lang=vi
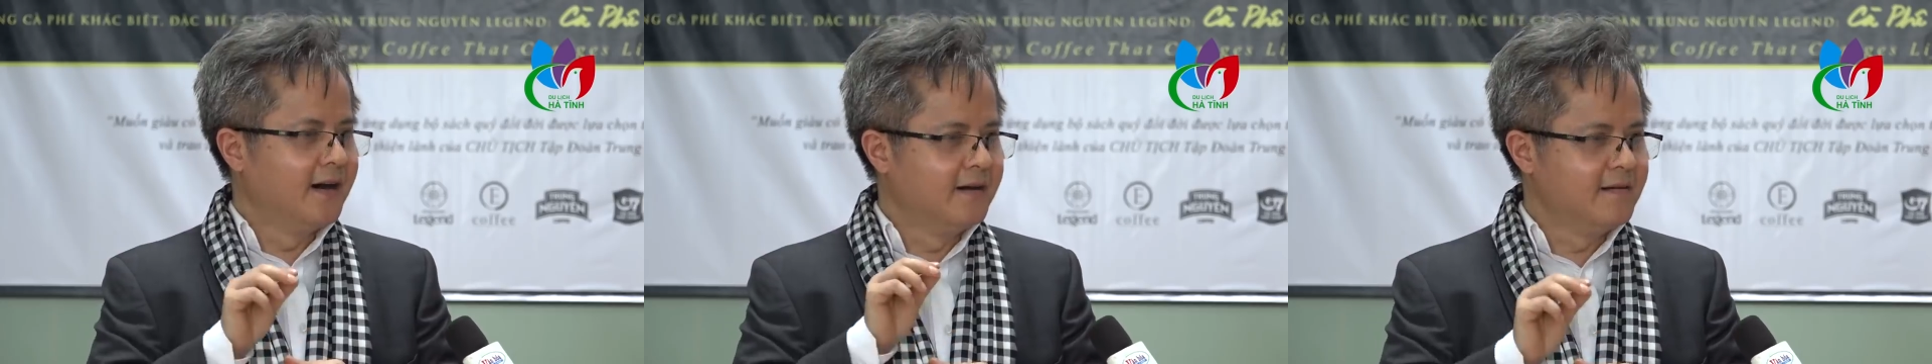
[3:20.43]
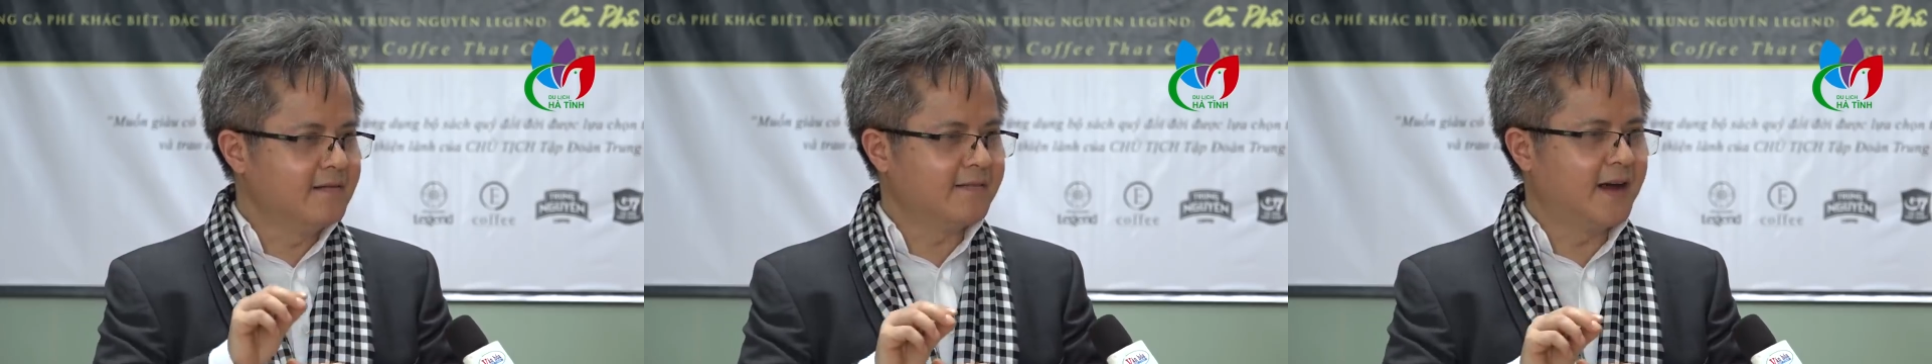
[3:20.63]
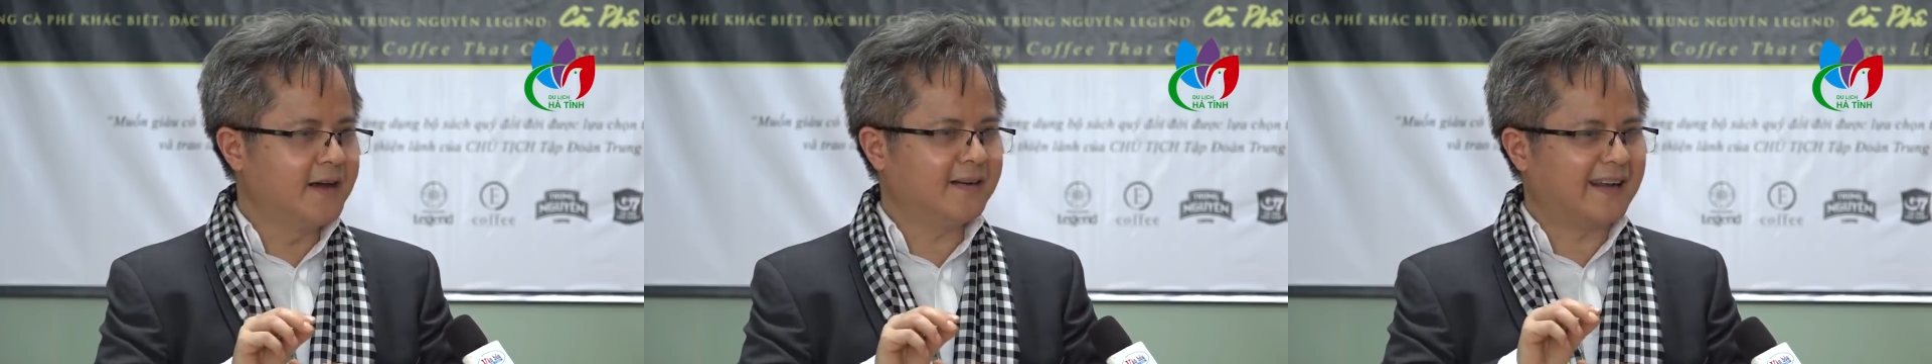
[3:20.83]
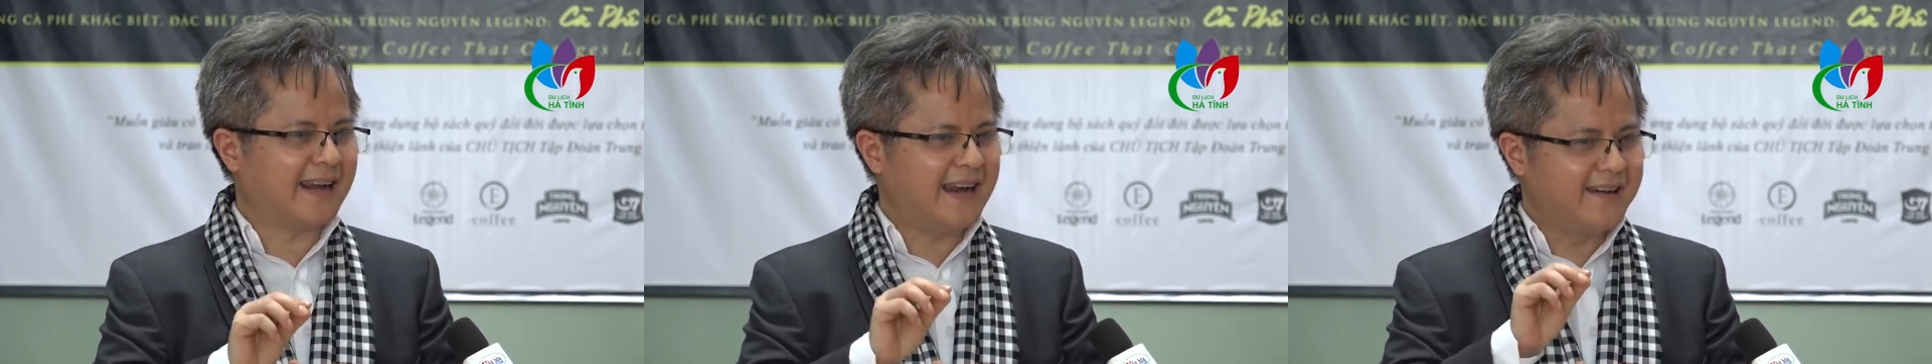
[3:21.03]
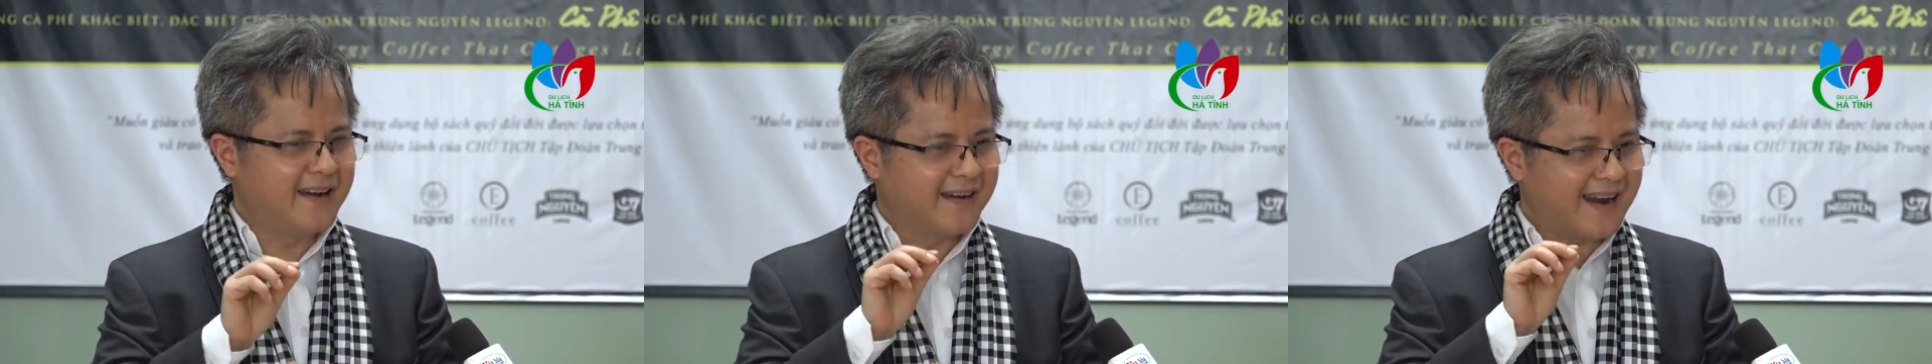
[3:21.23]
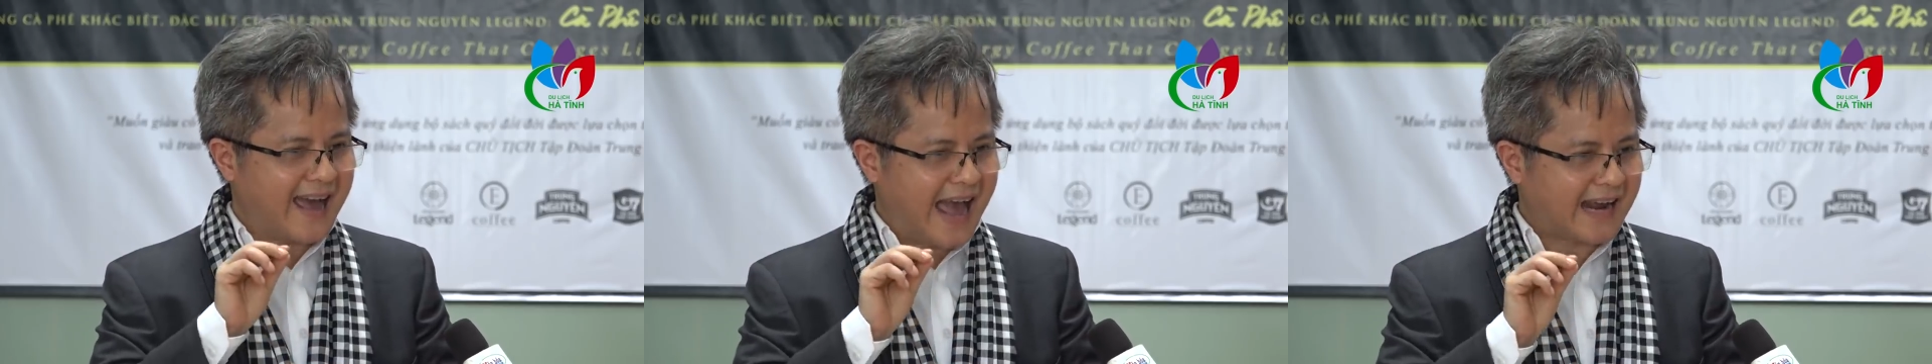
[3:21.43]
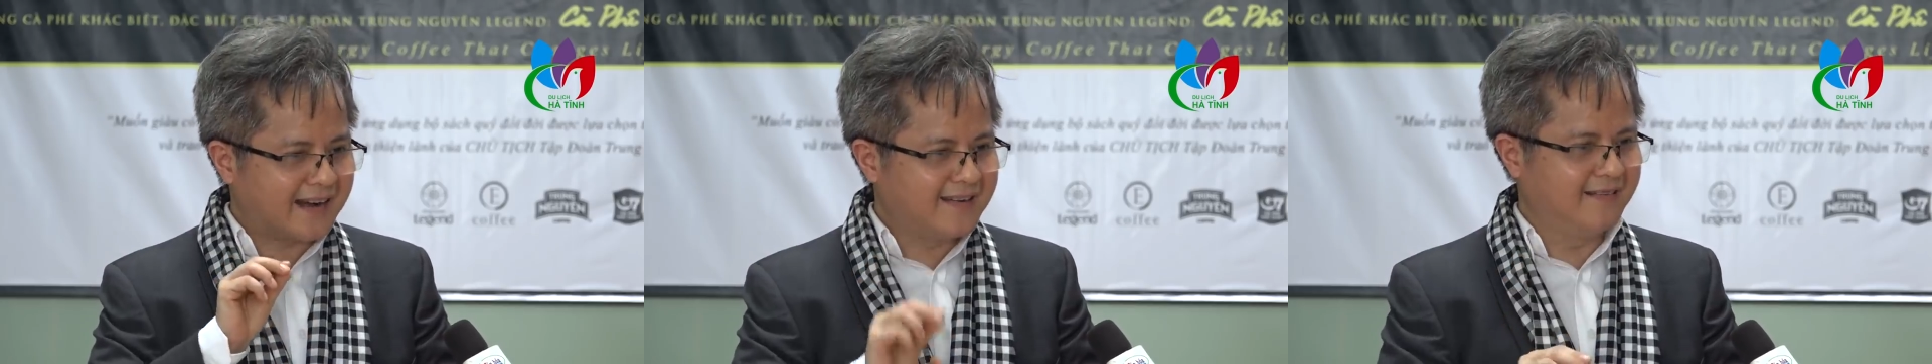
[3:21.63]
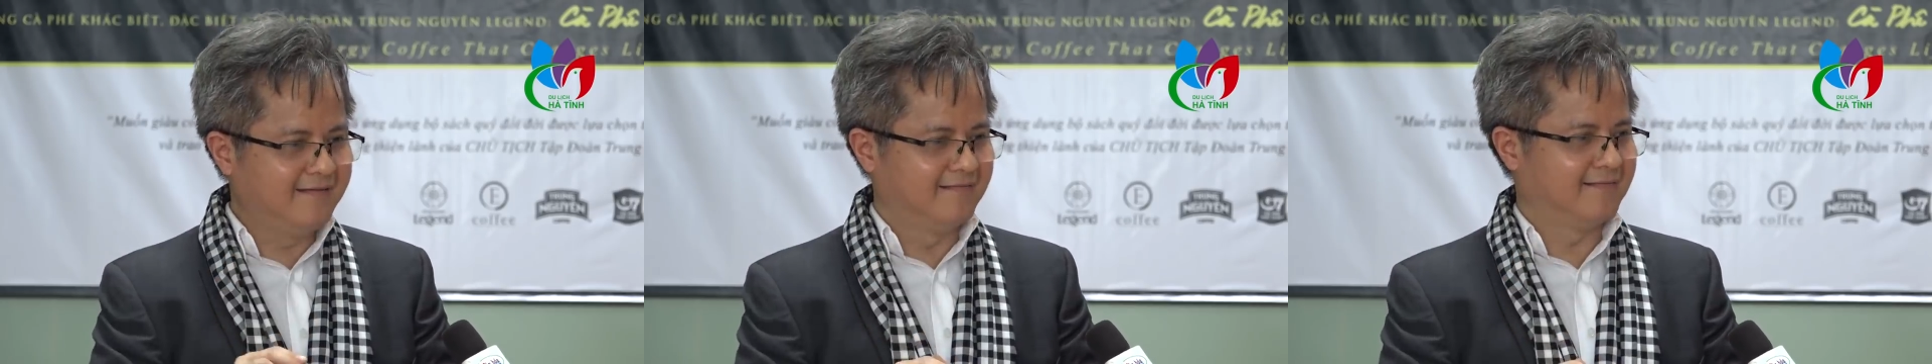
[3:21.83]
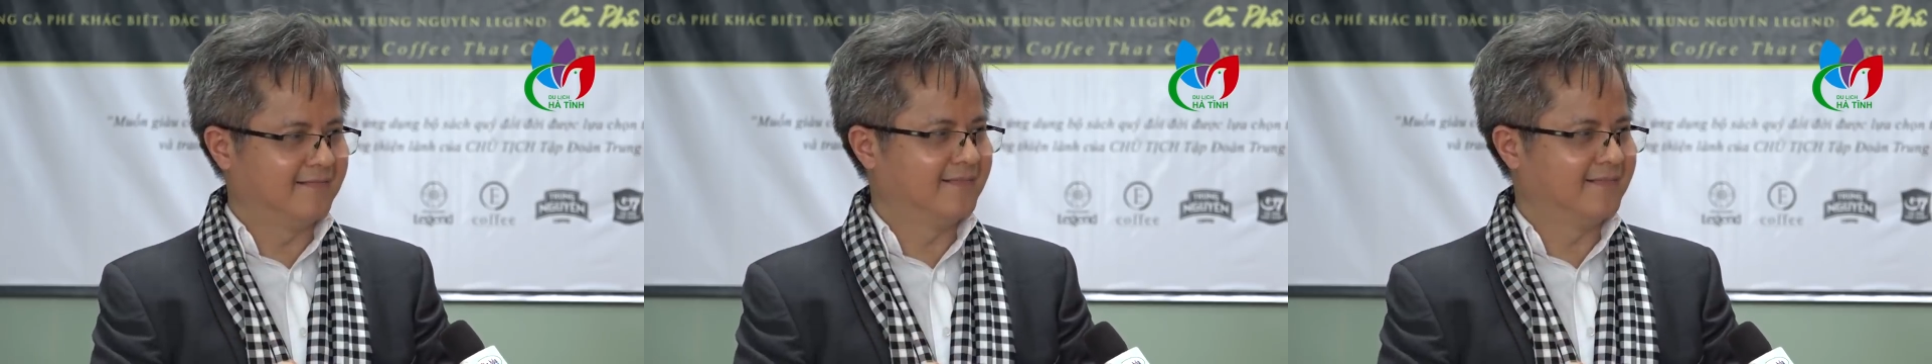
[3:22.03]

hướng đến cái nền an ninh